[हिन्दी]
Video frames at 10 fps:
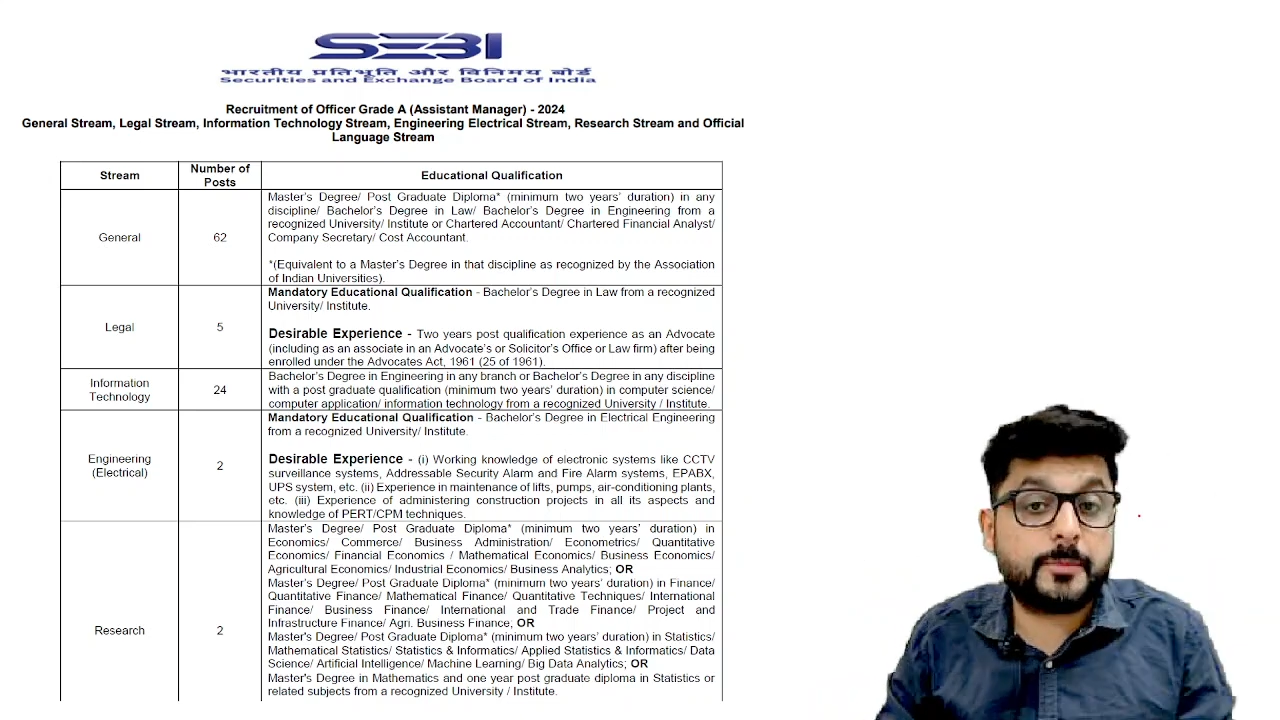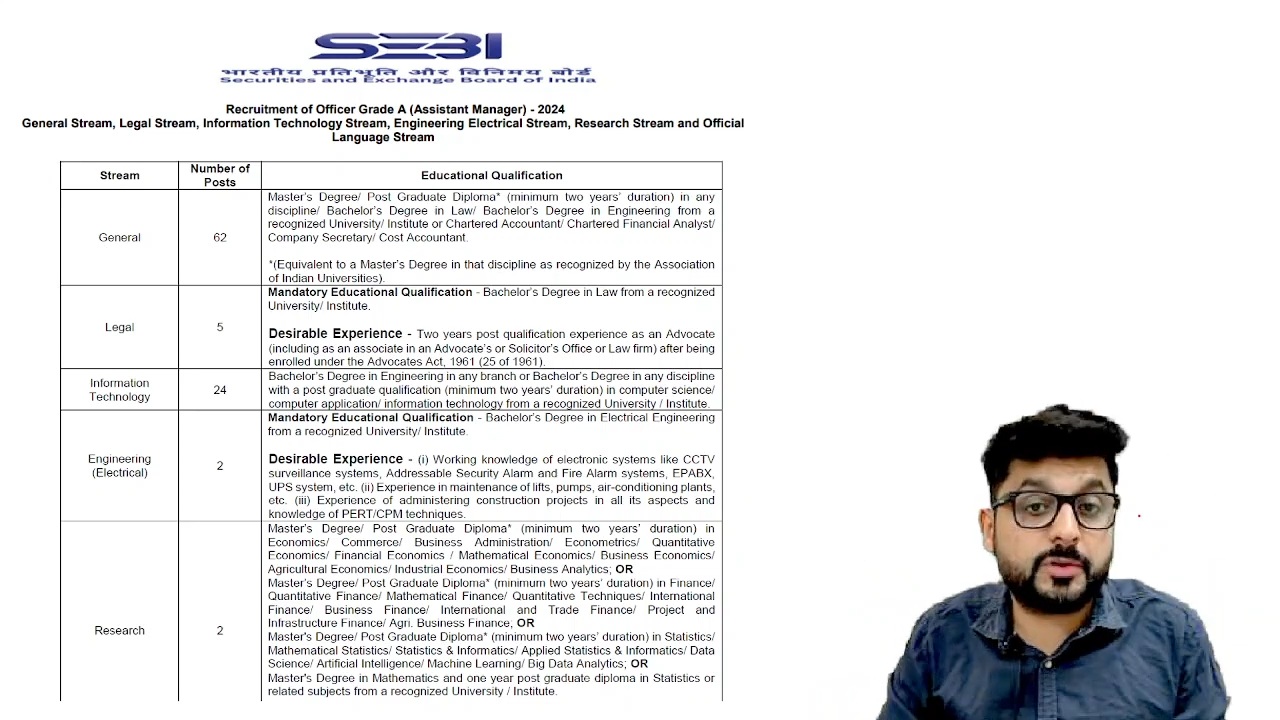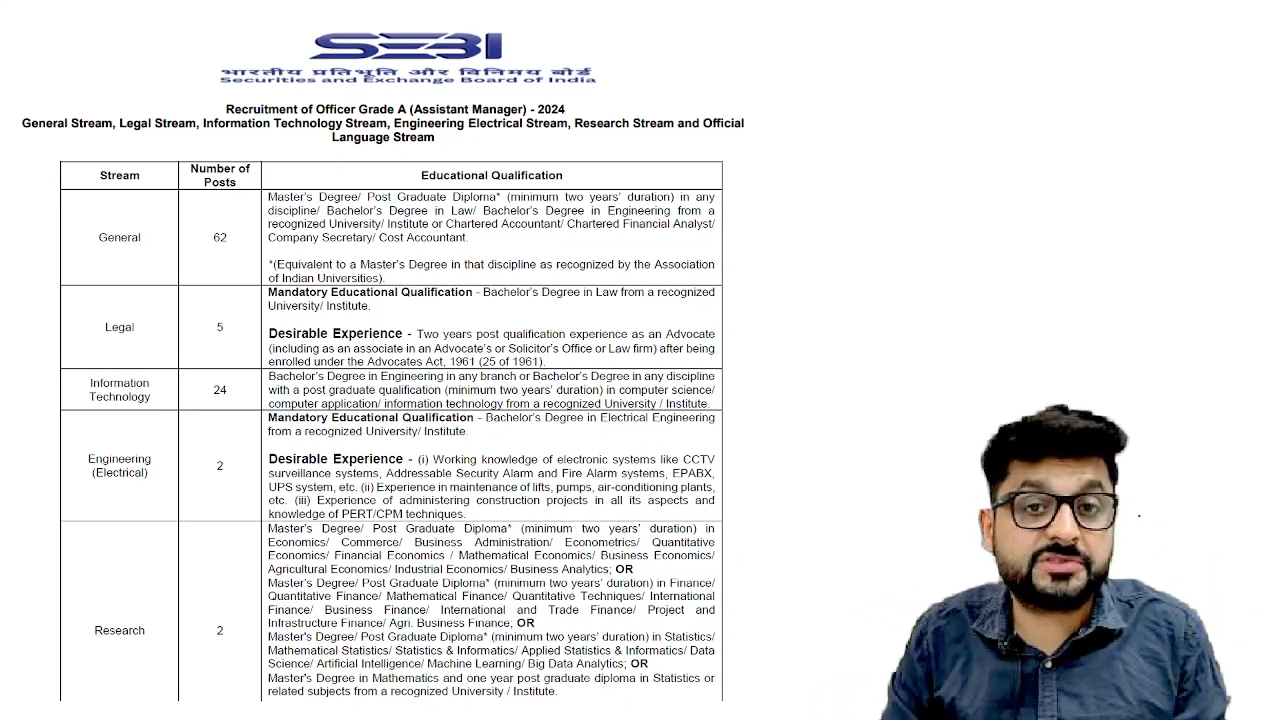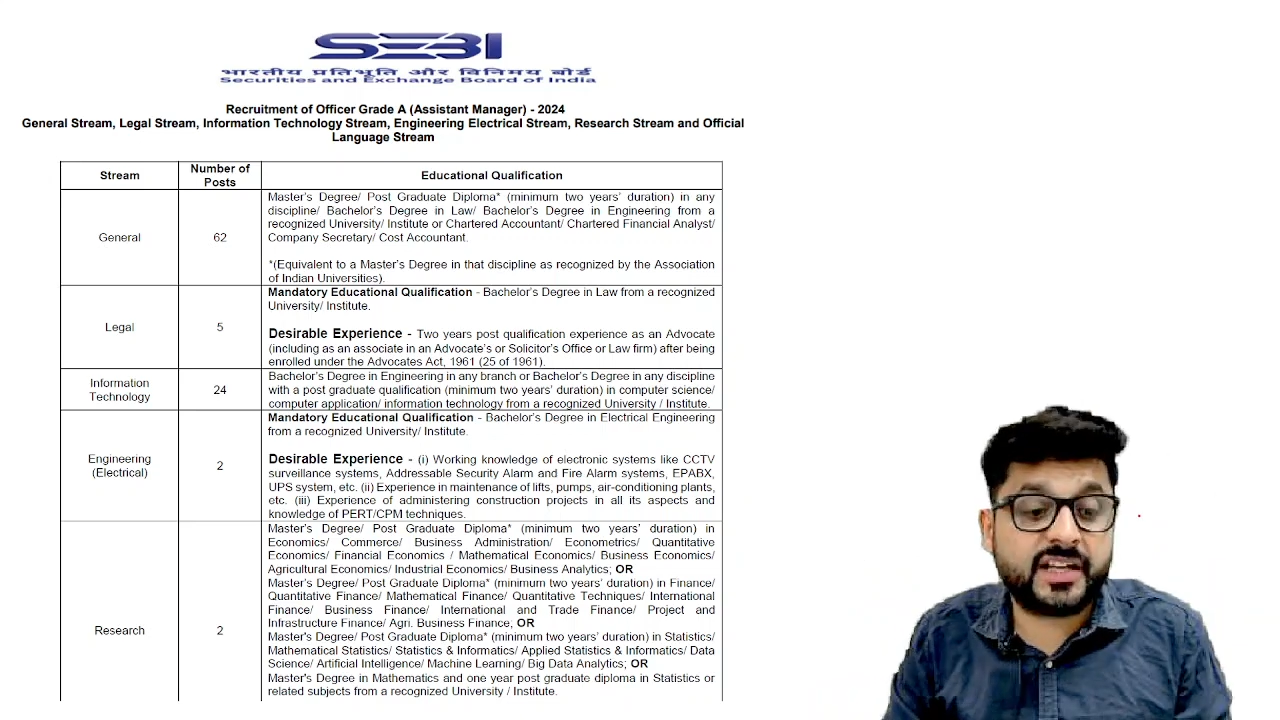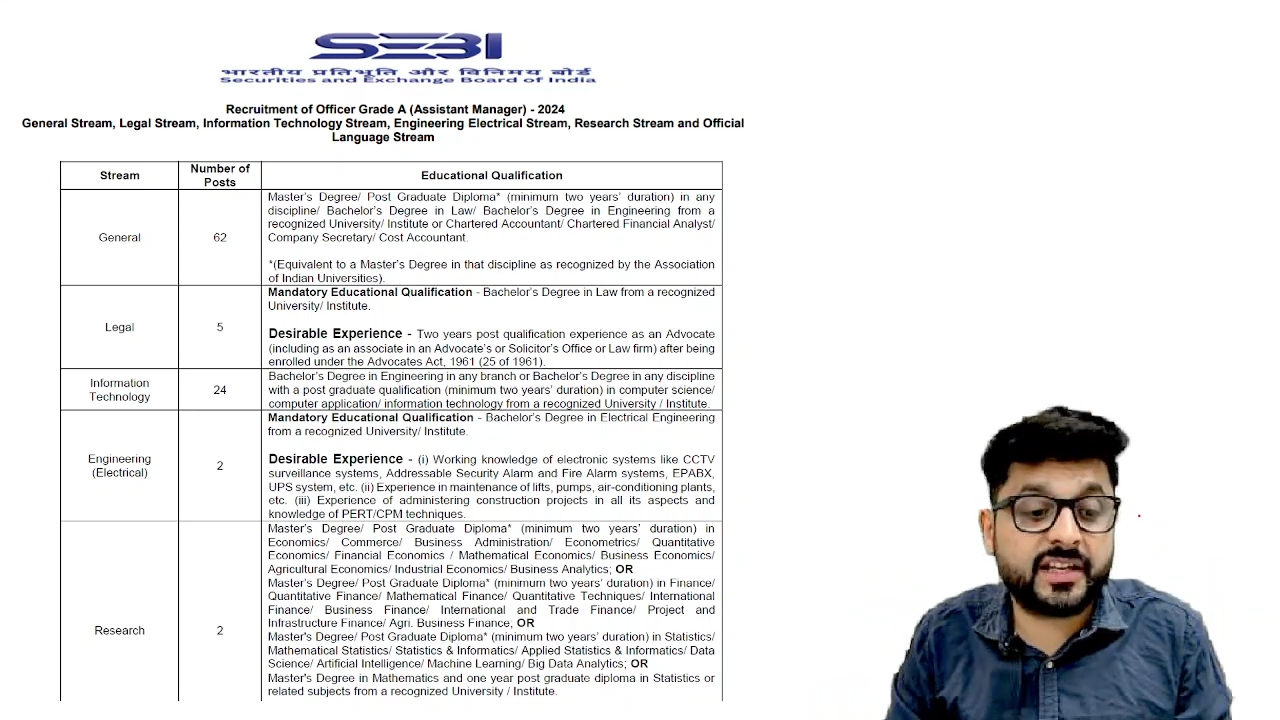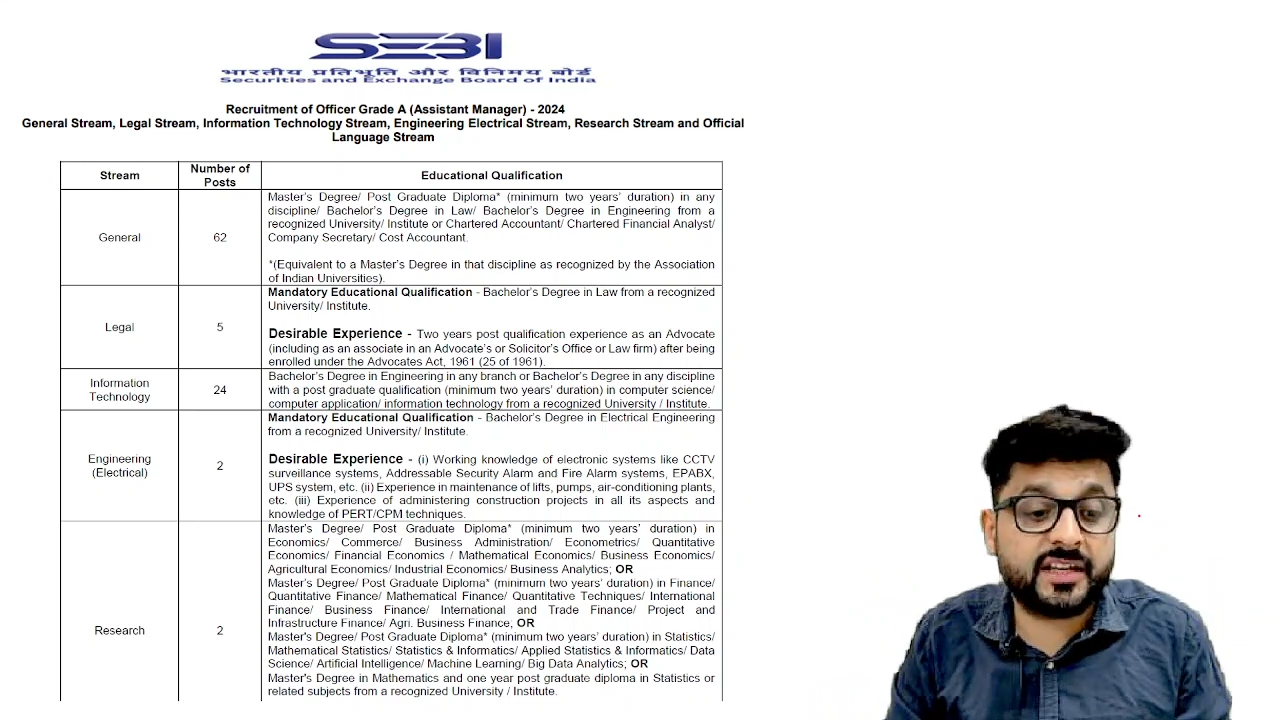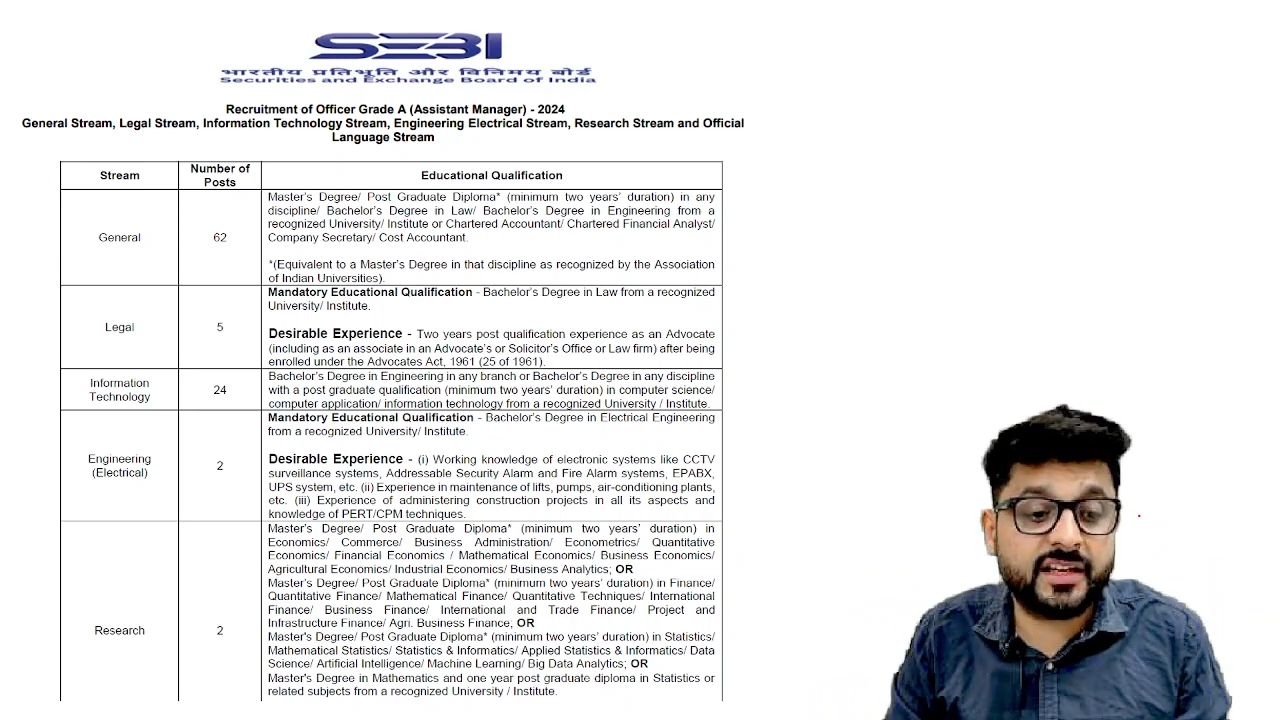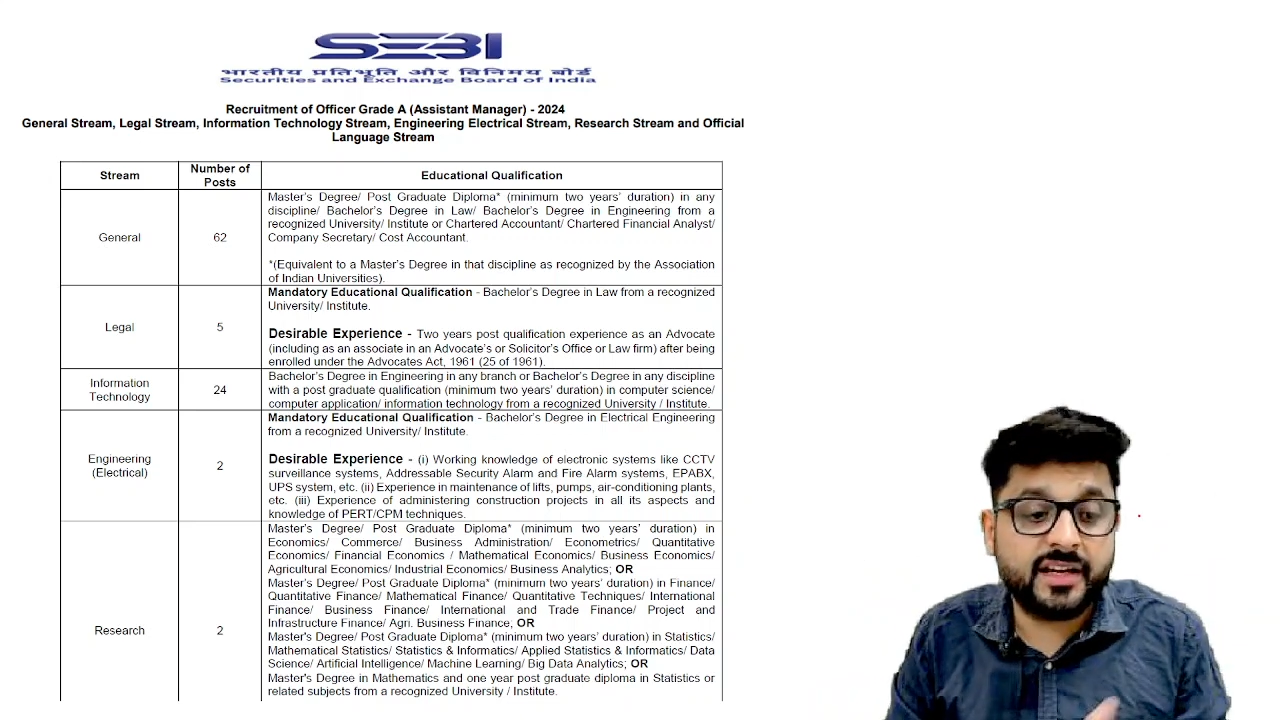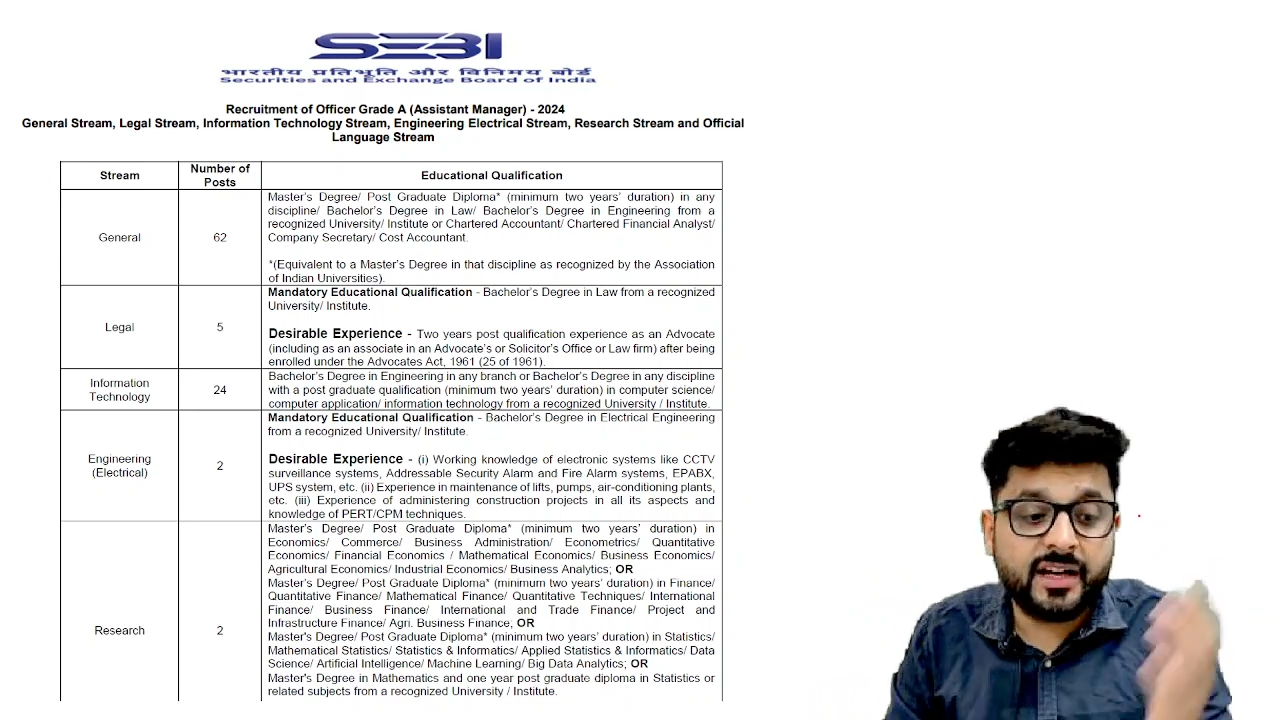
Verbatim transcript: पोस्ट आएंगी